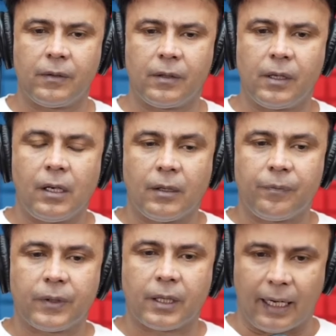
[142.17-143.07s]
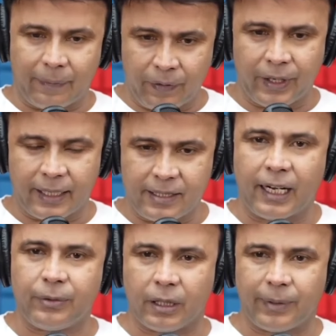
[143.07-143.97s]
कल किया था मैंने कल आपने मेरे ख्याल
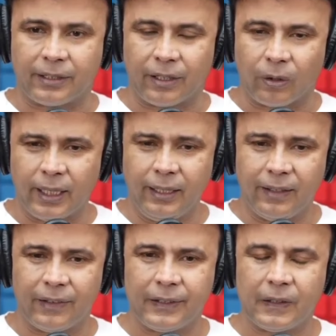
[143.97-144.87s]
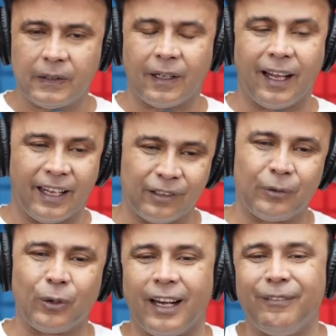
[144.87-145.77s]
से आठ बजे के बाद किया होगा ना हाँ,
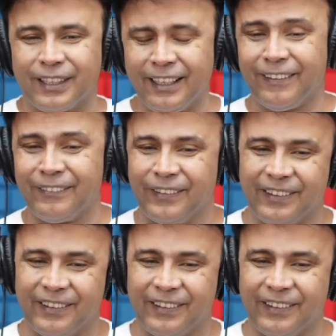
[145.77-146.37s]
हाँ, तो वो क्लब में थी ना